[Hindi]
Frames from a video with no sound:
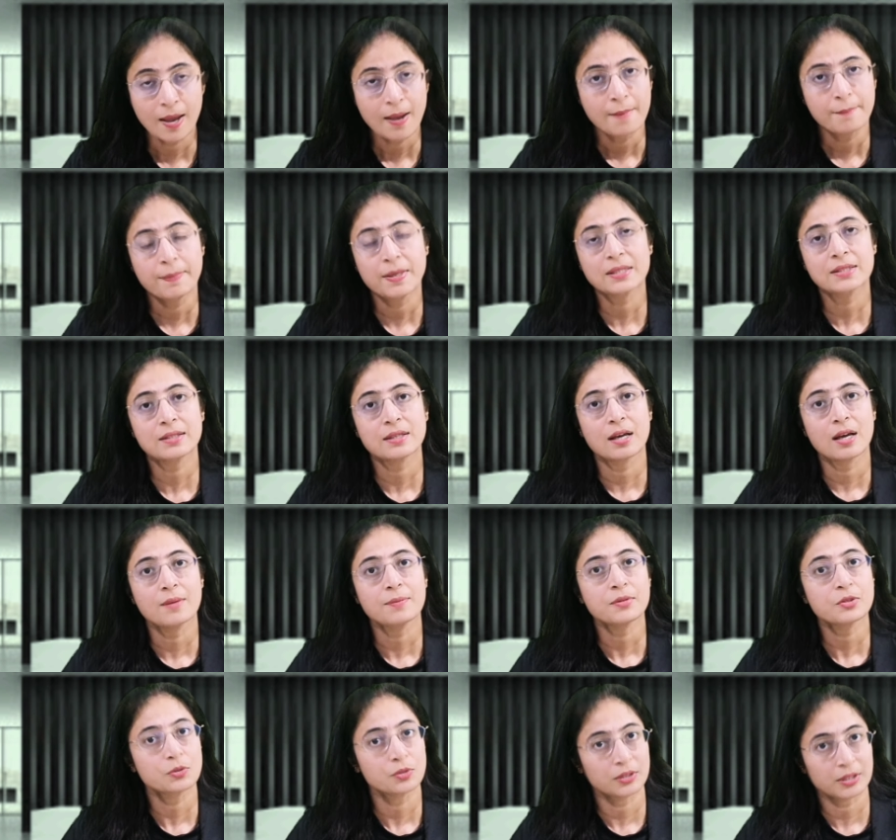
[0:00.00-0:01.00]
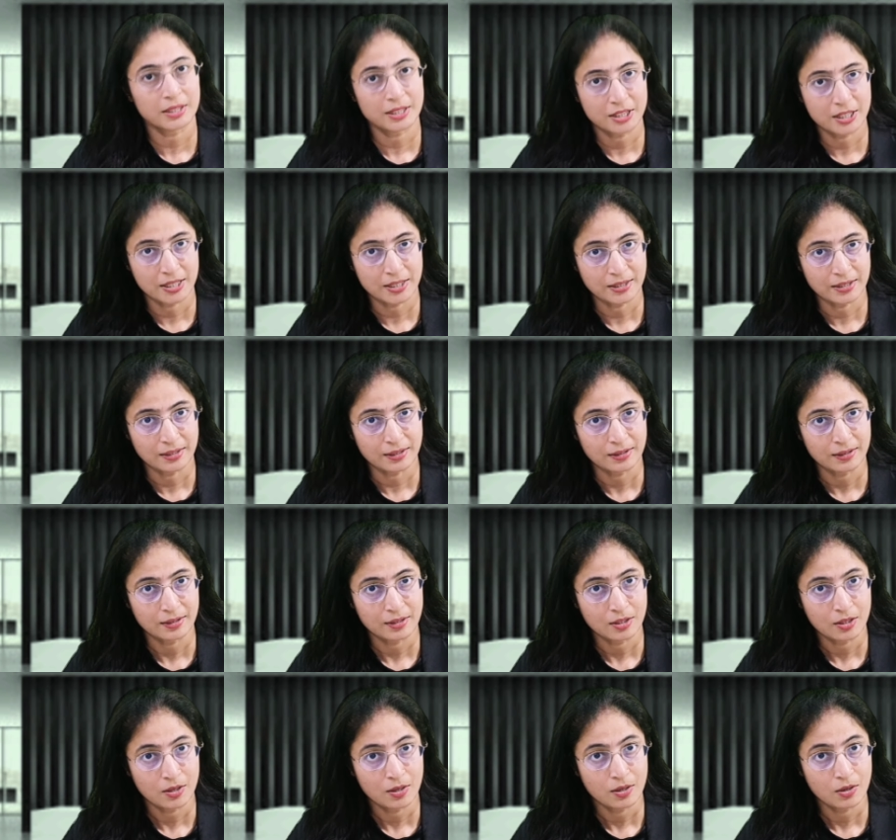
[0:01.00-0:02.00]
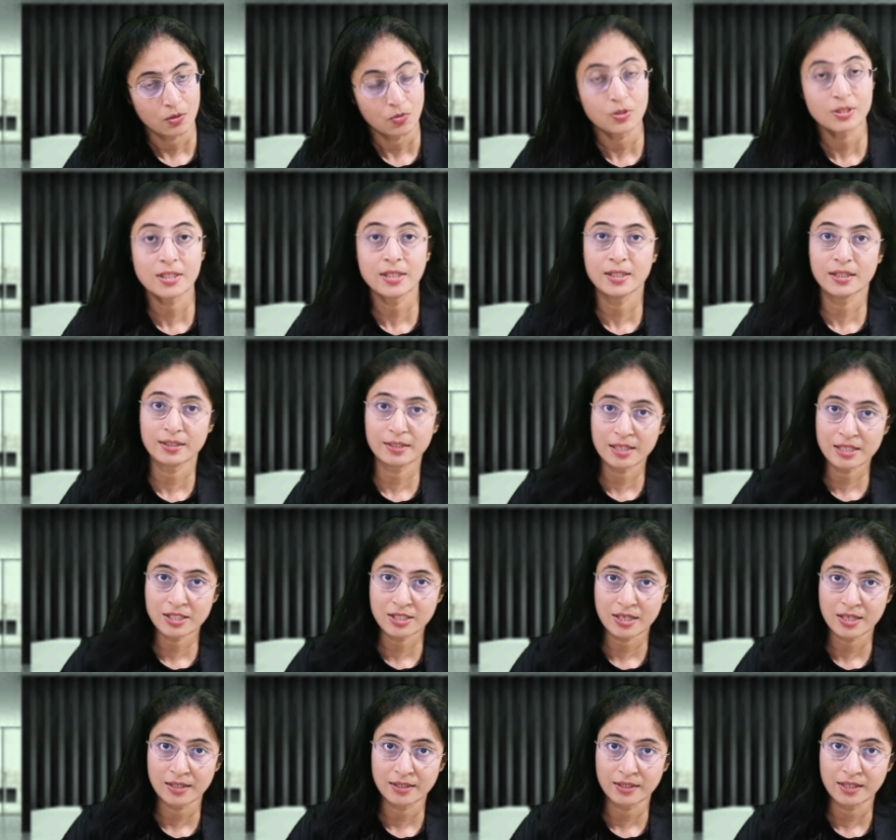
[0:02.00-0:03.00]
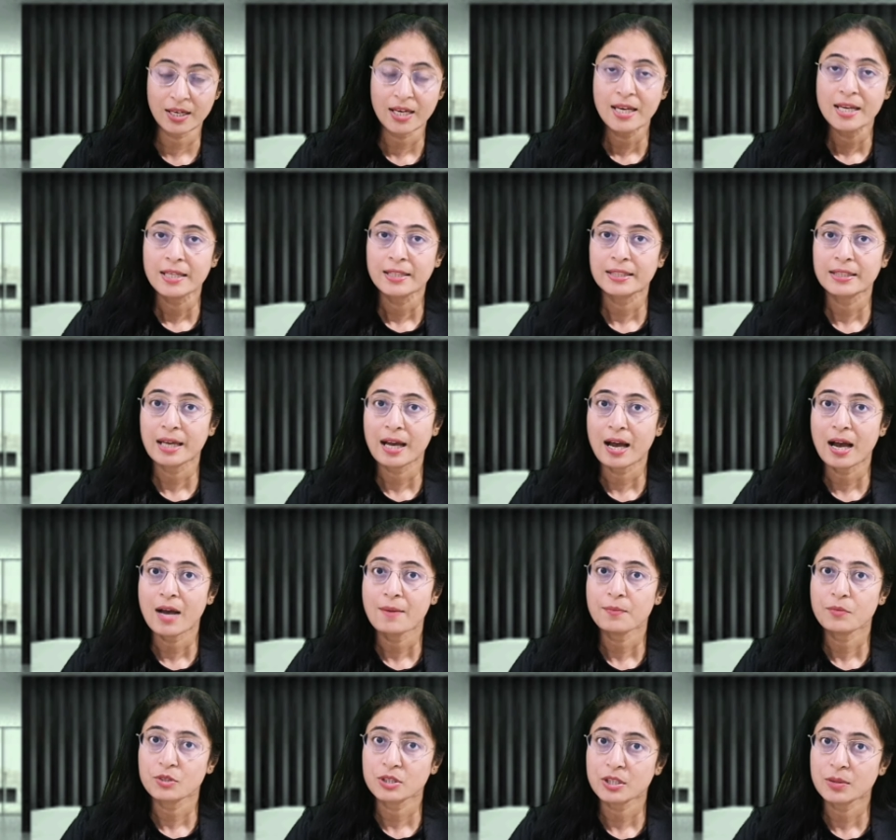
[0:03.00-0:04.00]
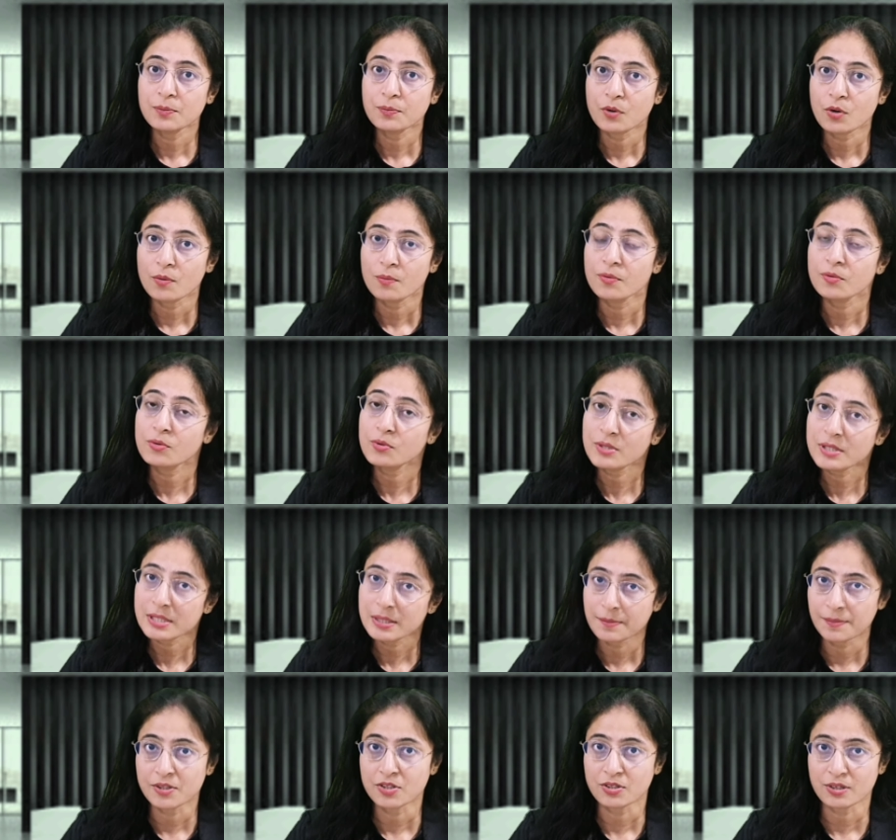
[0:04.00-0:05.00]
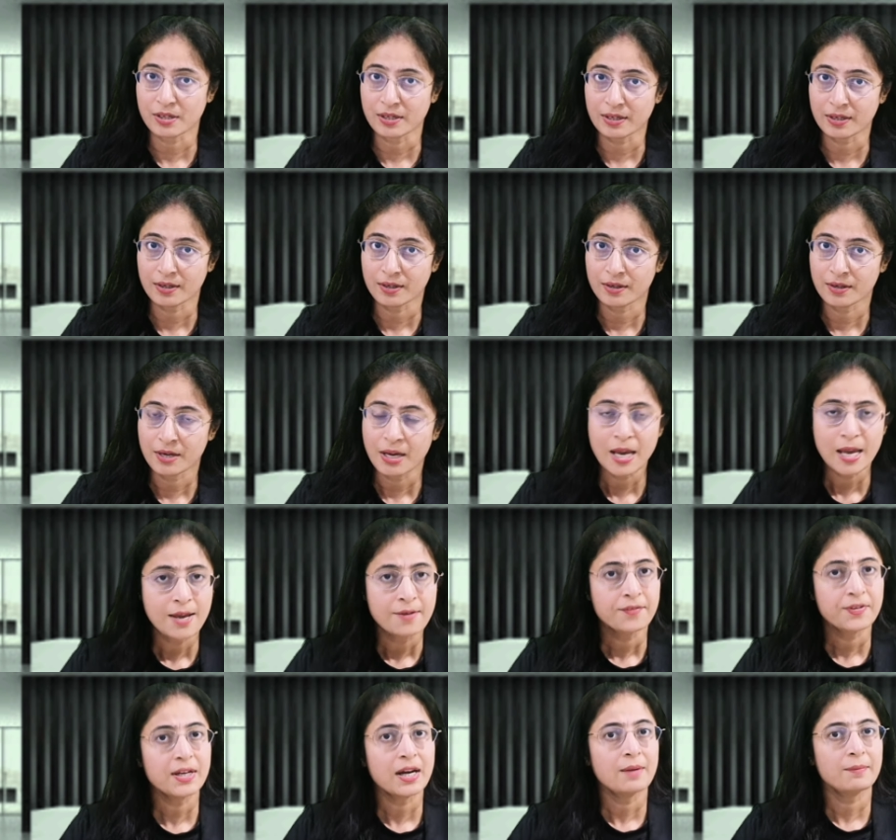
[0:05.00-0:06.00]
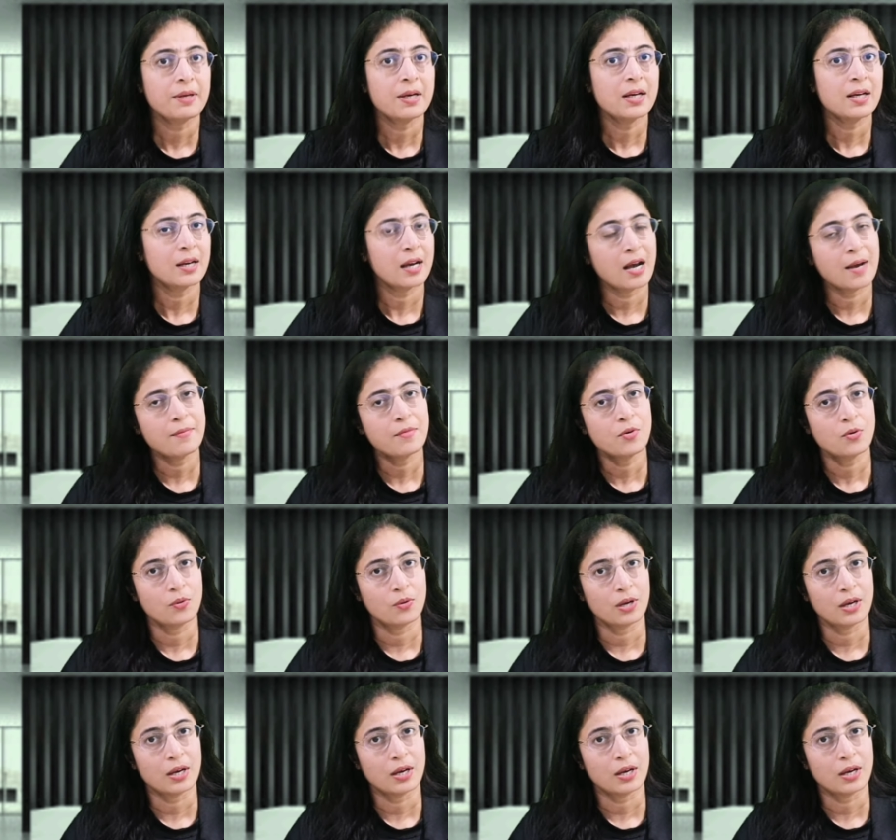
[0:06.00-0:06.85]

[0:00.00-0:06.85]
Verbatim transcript: बस आप सुनते जाइए उसे लगना चाहिए कि आप उसकी प्रॉब्लम को समझ रहे हैं फिर आपका काम होगा